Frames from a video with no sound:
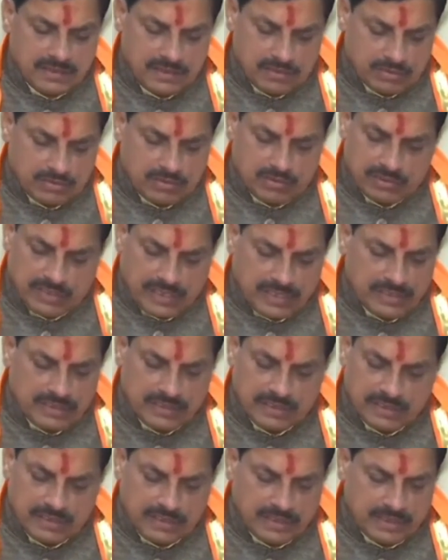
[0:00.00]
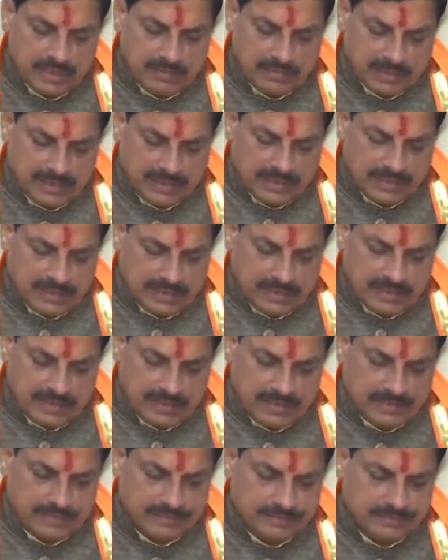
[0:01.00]
इसको जारी करने के लिए बता दिया
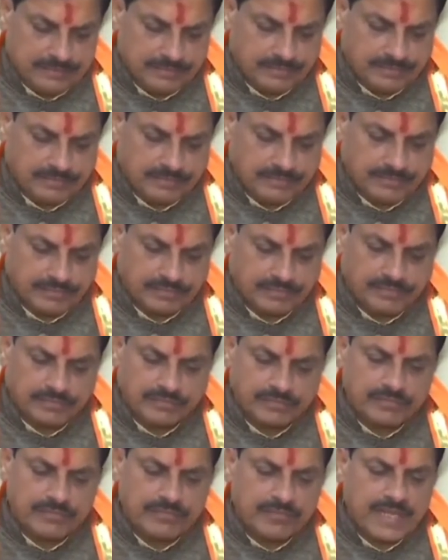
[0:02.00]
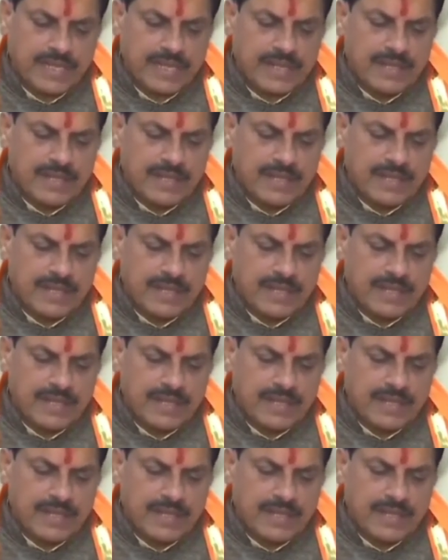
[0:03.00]
गया